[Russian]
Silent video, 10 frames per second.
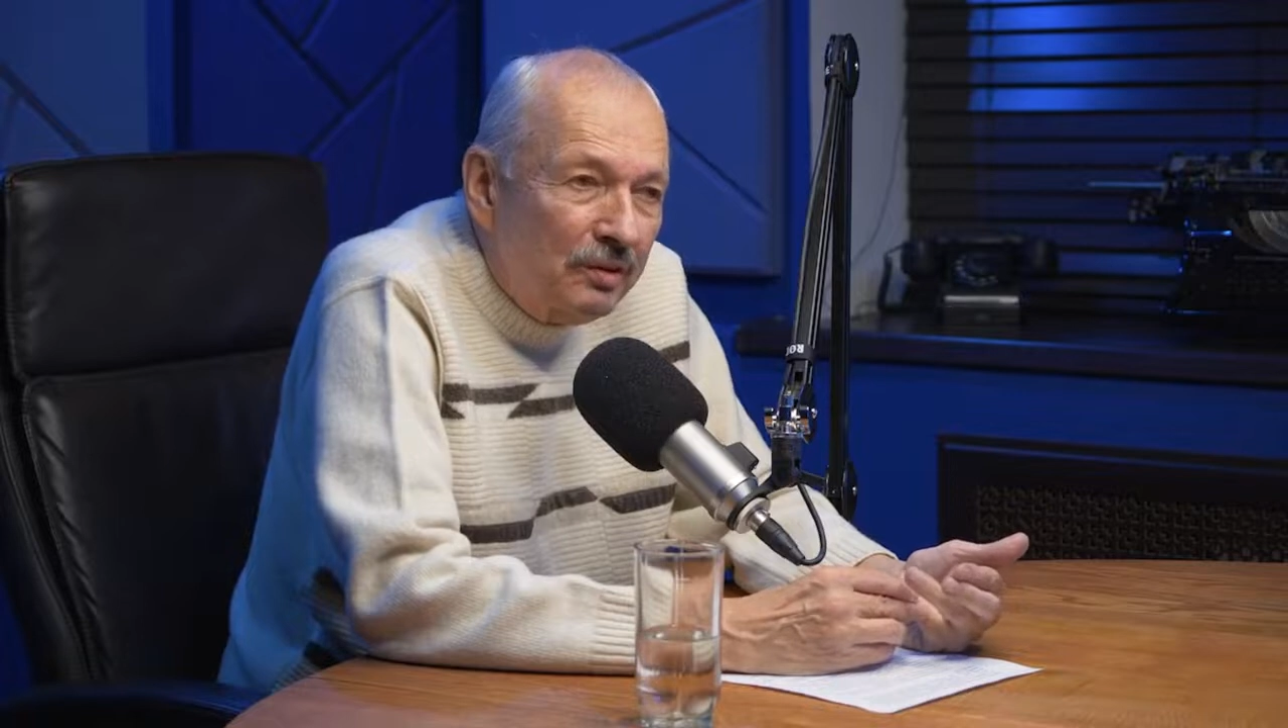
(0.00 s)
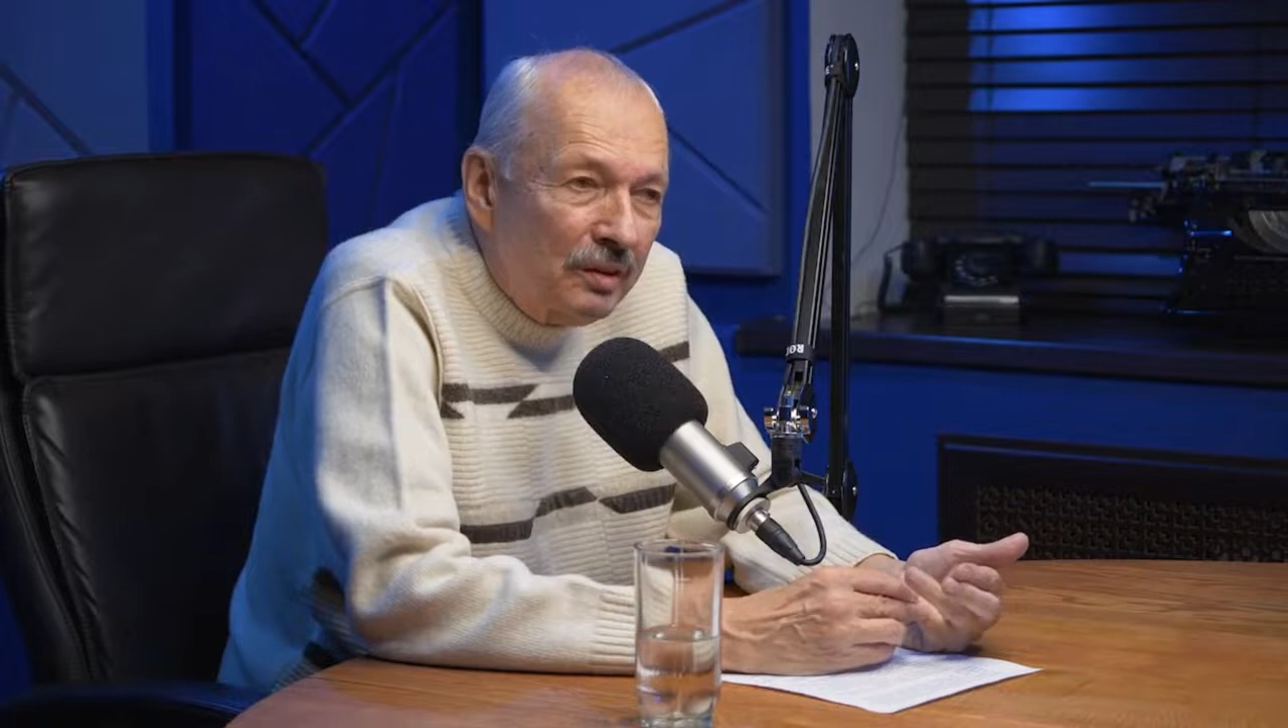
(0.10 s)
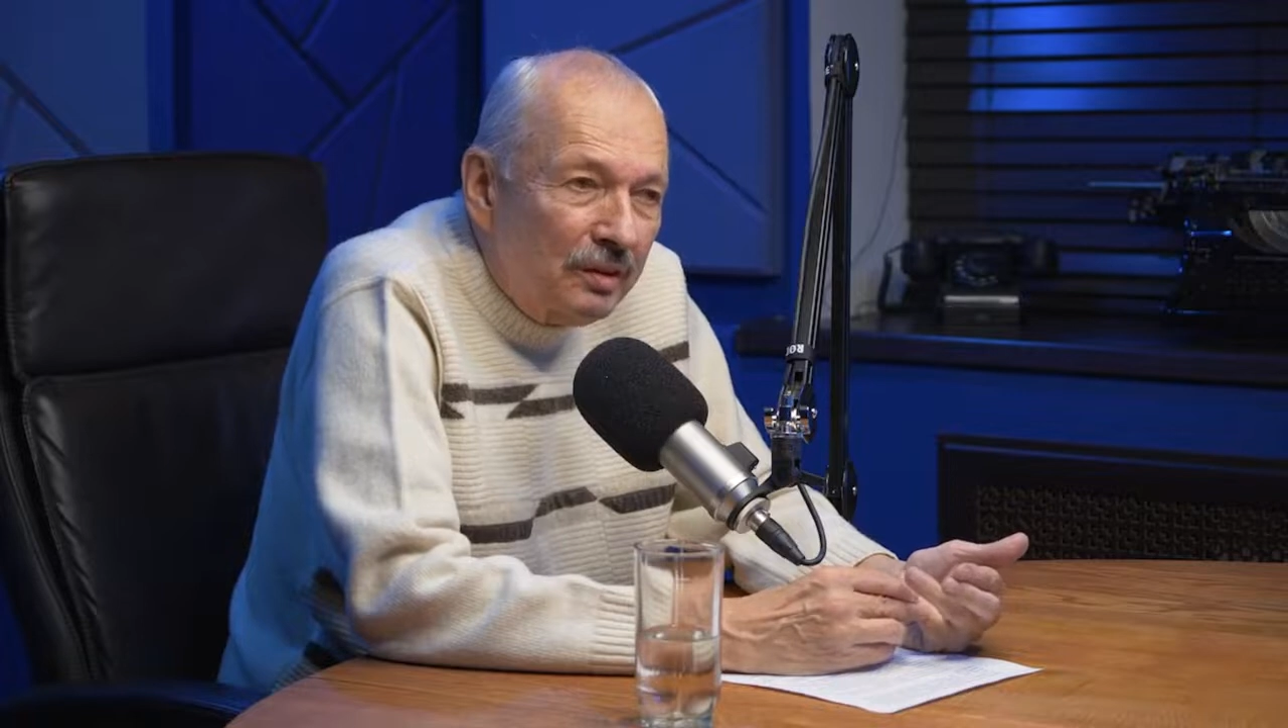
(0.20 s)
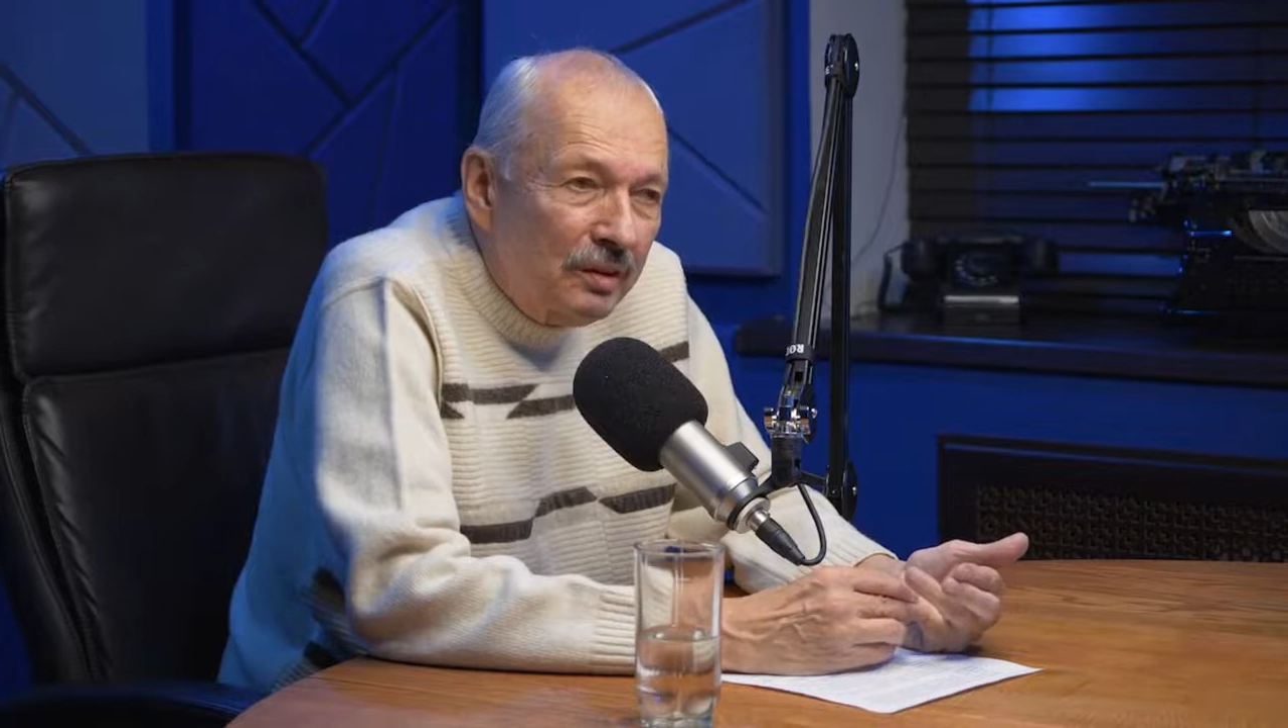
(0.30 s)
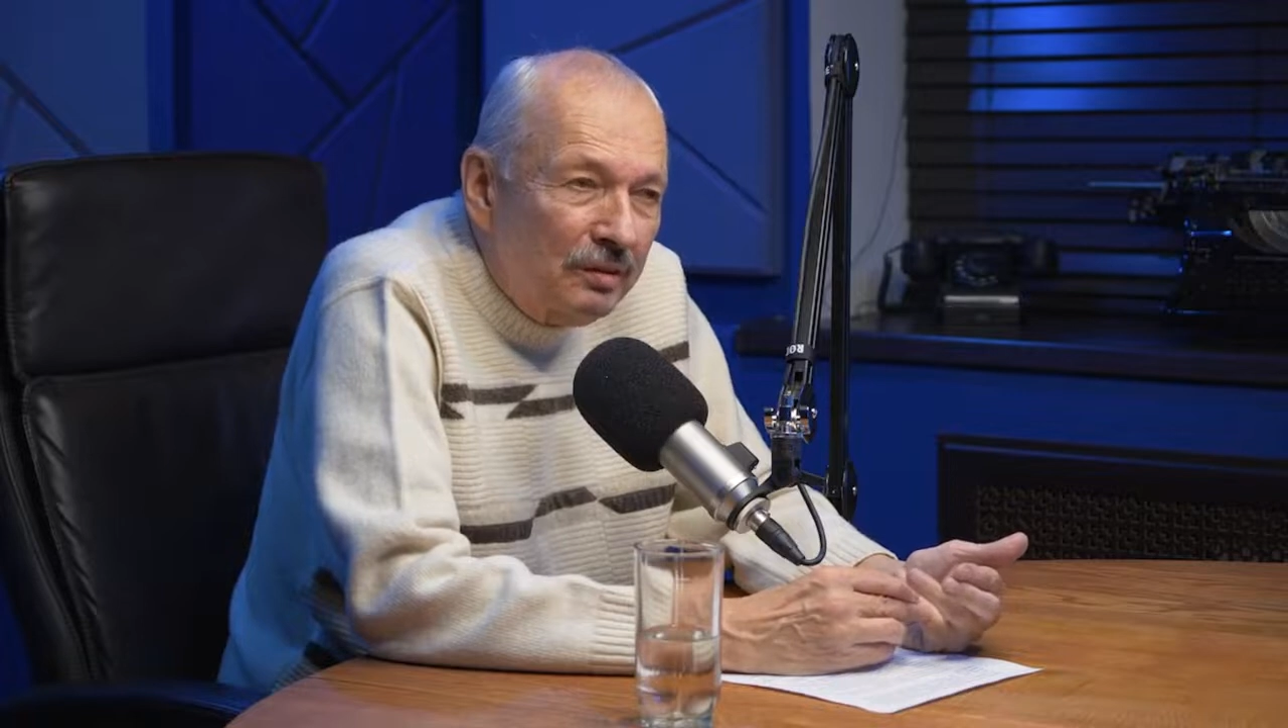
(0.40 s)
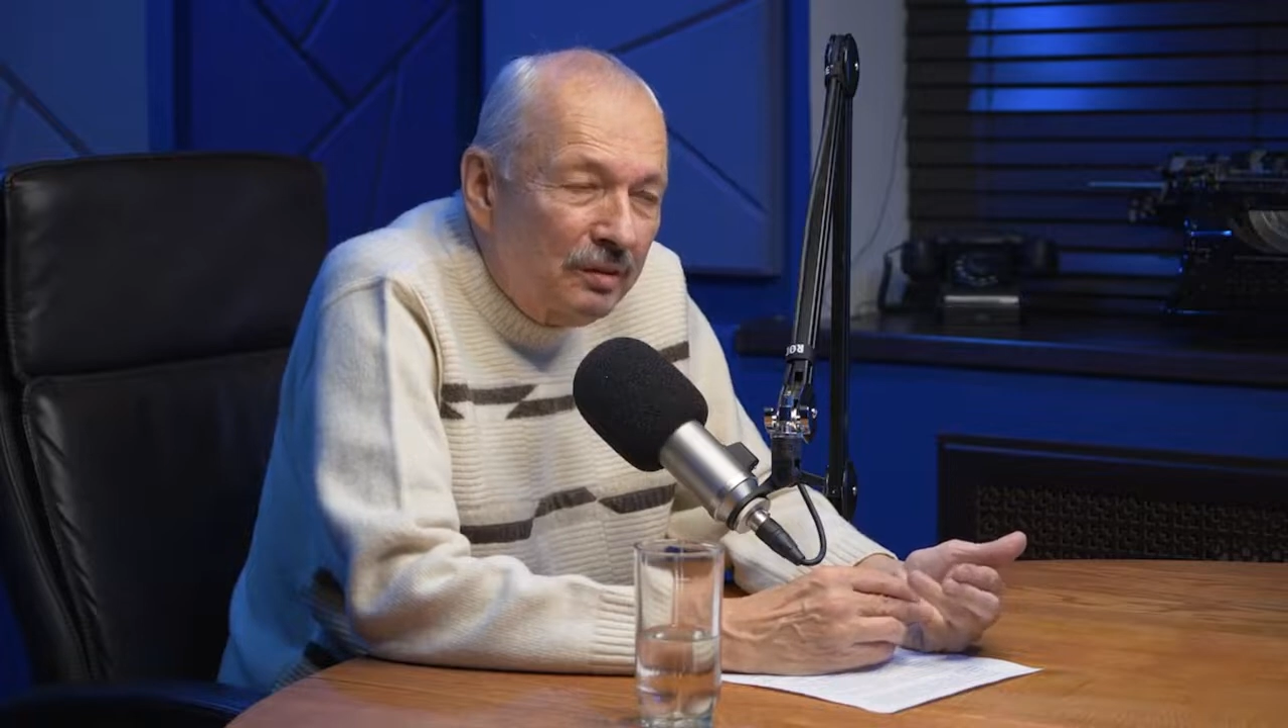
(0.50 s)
состояниях